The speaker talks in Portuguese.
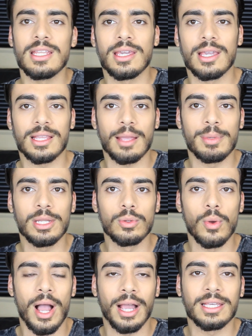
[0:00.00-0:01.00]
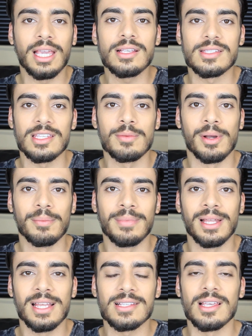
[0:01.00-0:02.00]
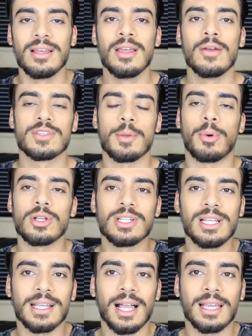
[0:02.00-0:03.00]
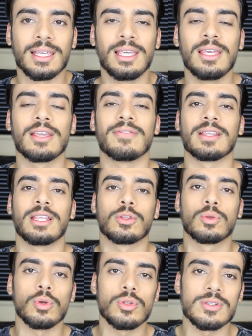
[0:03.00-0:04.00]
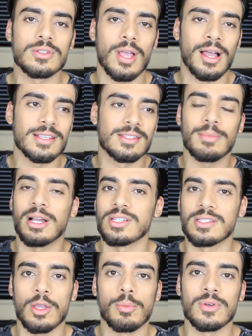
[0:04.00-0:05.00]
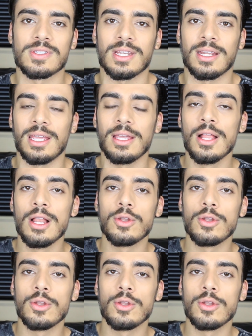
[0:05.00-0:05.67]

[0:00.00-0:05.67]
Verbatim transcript: link que está abrindo aqui em cima, beleza? Você pode clicar aqui que vai ter todas as imagens que eu mostrarei